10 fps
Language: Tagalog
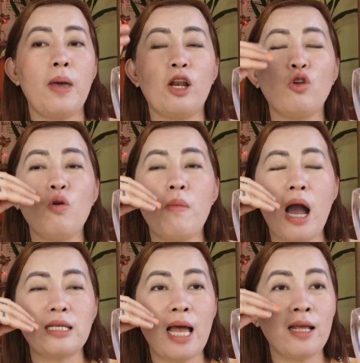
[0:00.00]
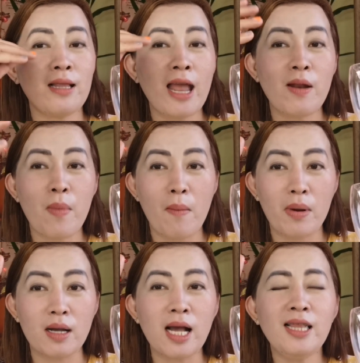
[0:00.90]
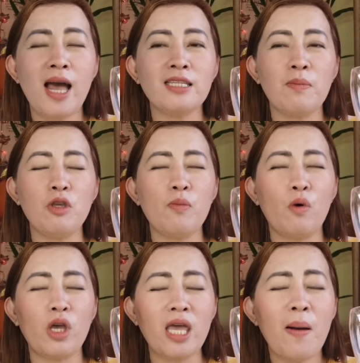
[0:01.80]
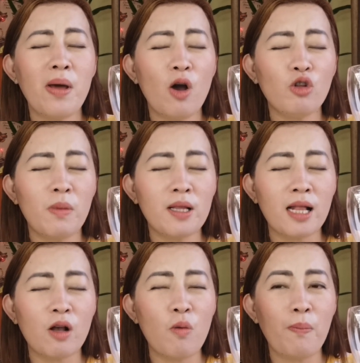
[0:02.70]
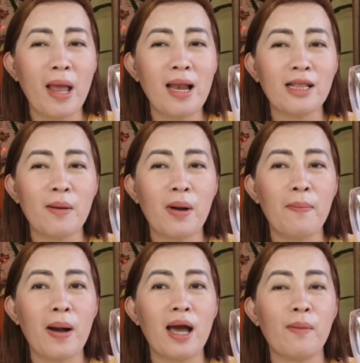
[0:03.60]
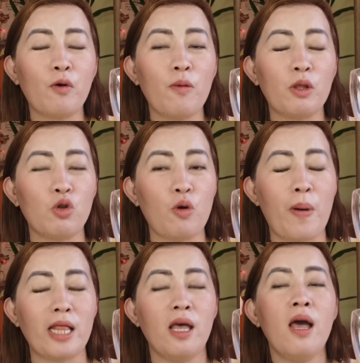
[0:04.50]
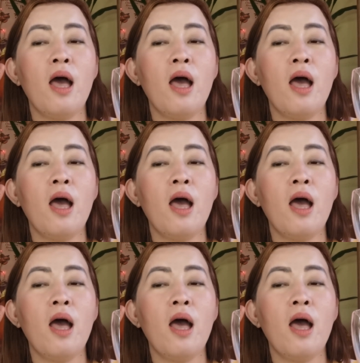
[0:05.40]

Pero yung mga salitain ng mga magaganda, sabi niyo po, yayaman ako at magtatagumpay lahat ng mga pangarap ko ay matutupad.